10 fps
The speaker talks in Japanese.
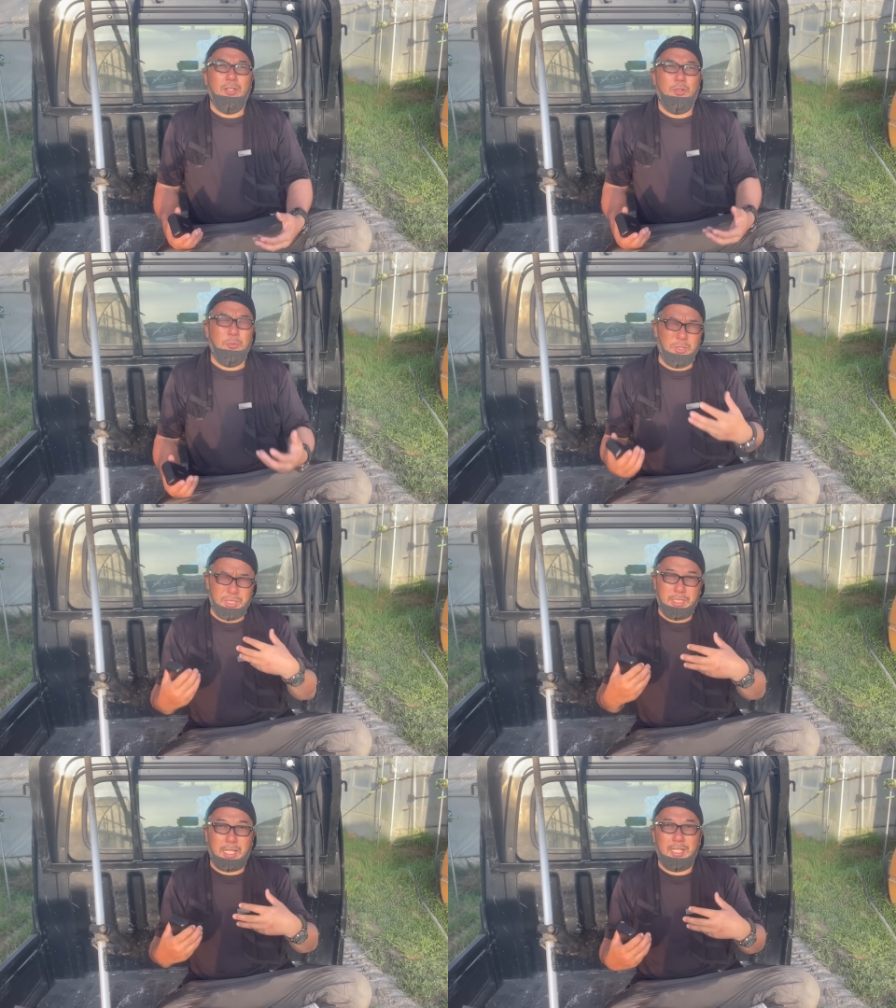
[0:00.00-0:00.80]
思
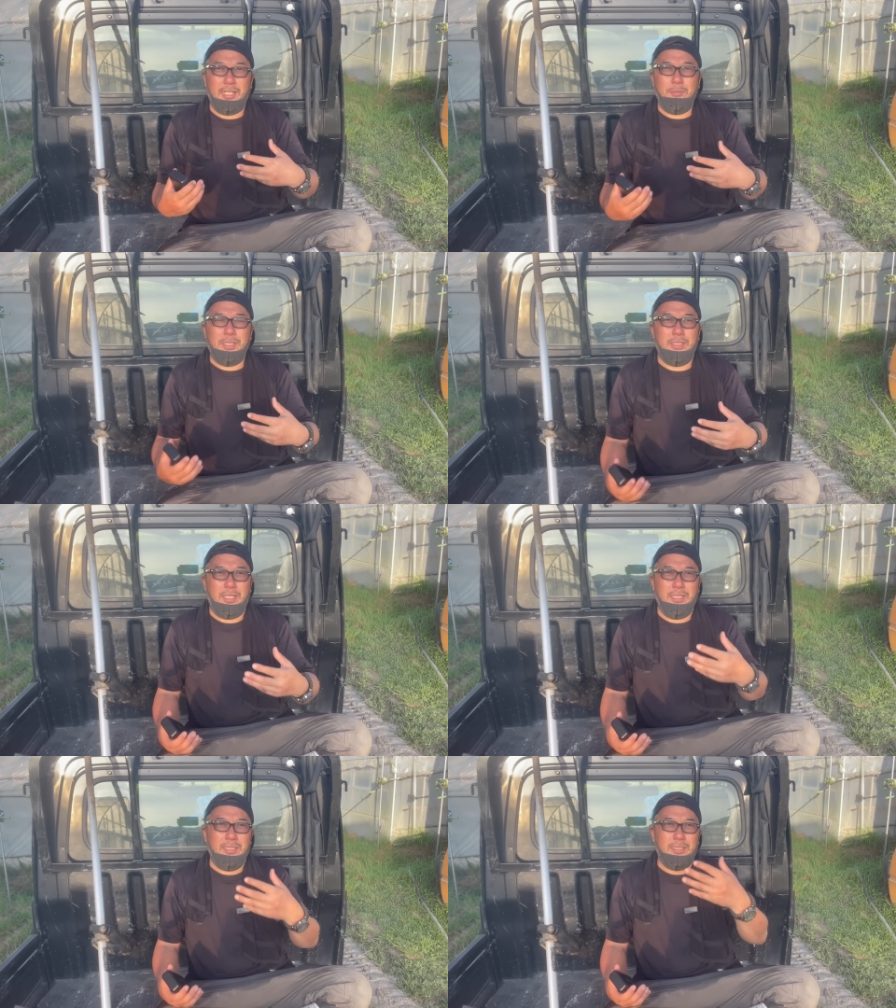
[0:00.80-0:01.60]
いに駆られまし
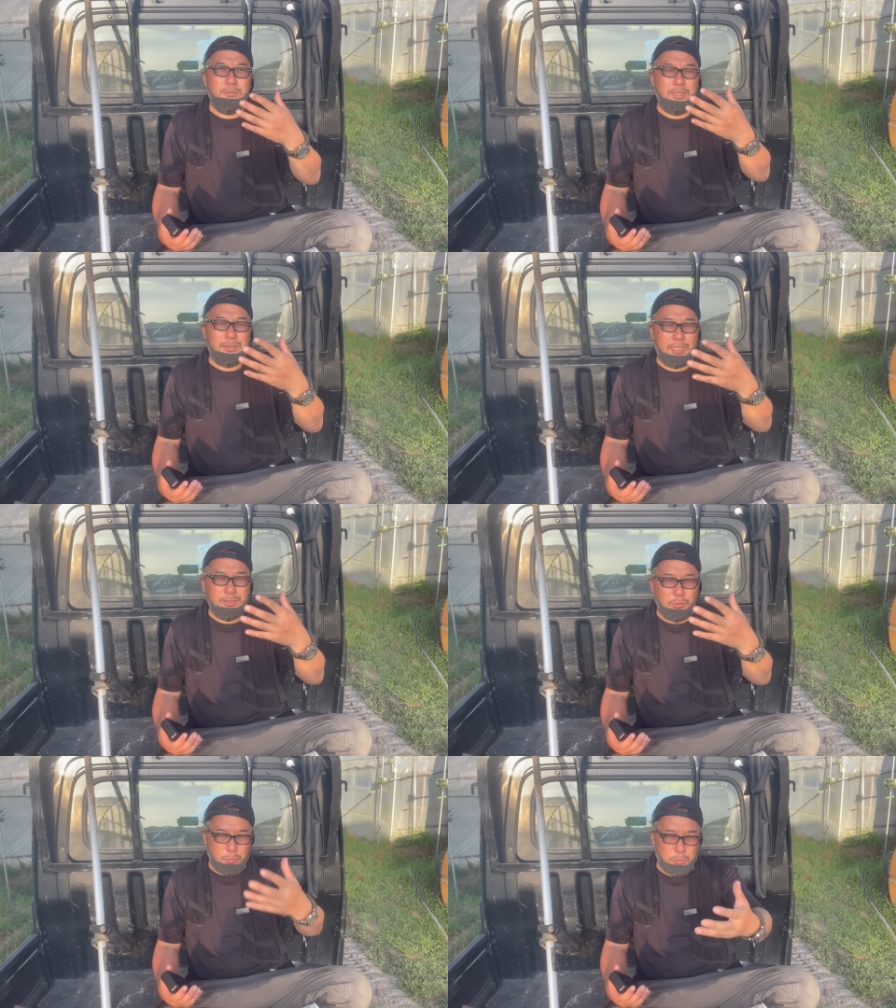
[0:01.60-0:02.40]
て石丸さ
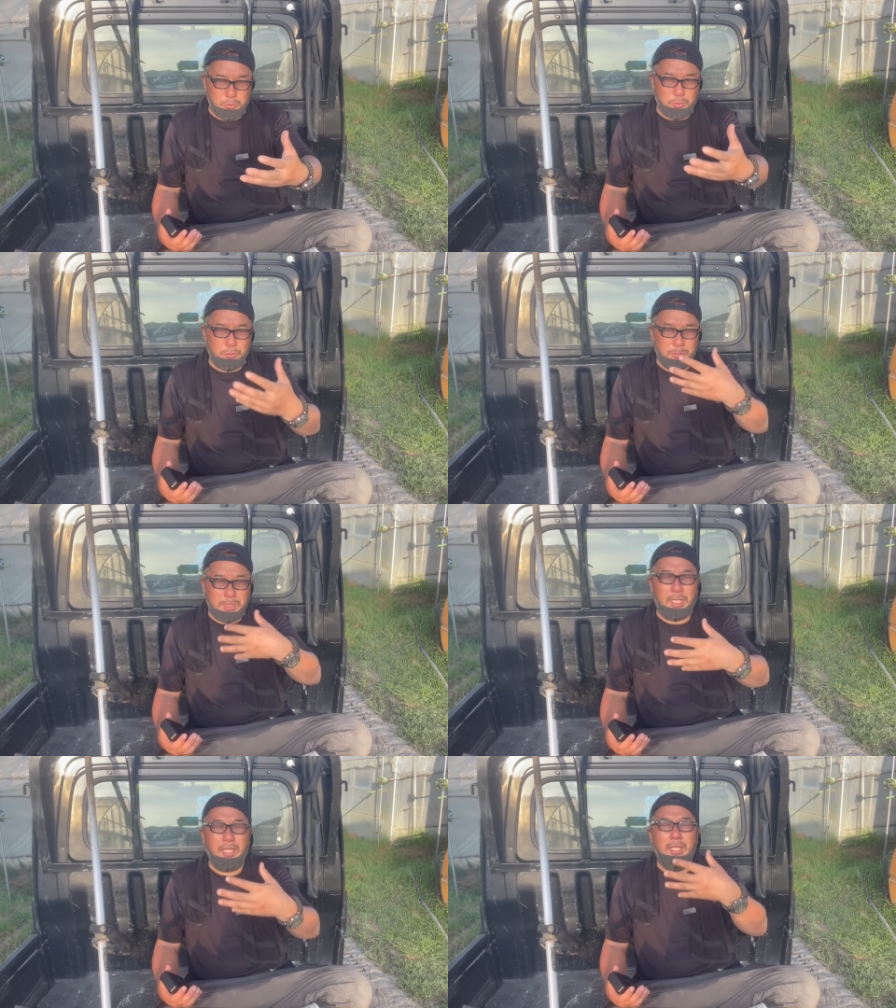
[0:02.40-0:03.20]
んの行動を
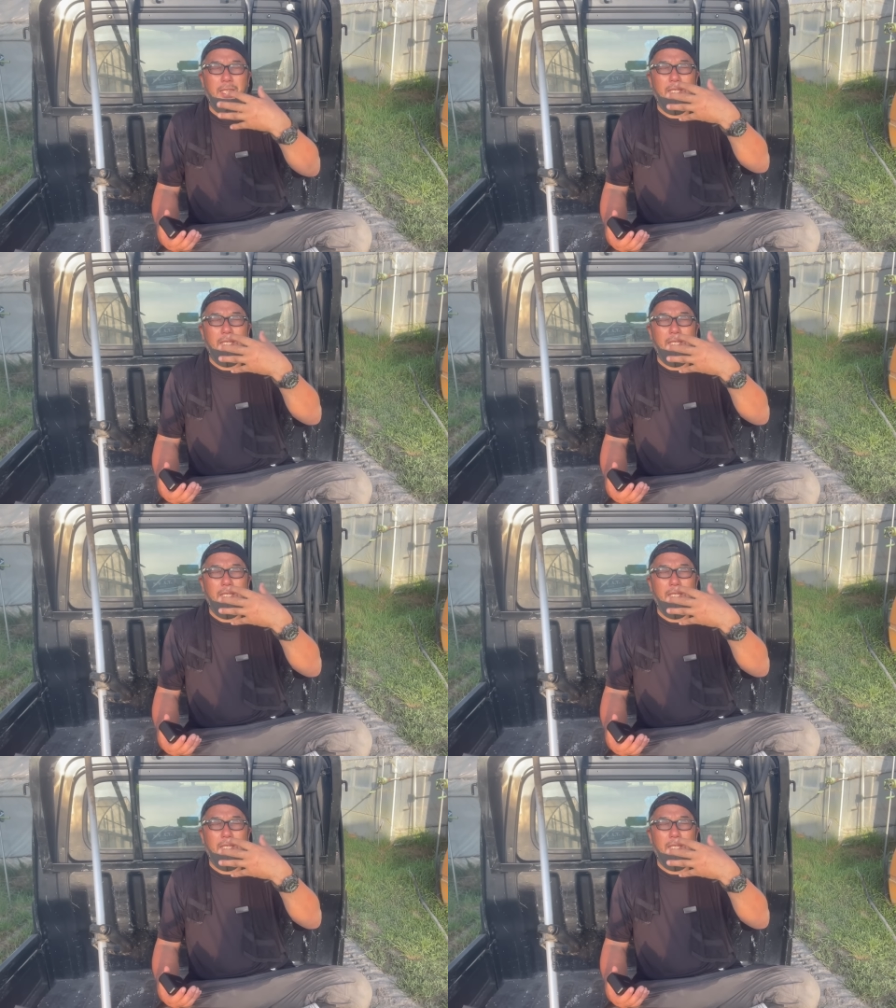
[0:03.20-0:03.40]
見て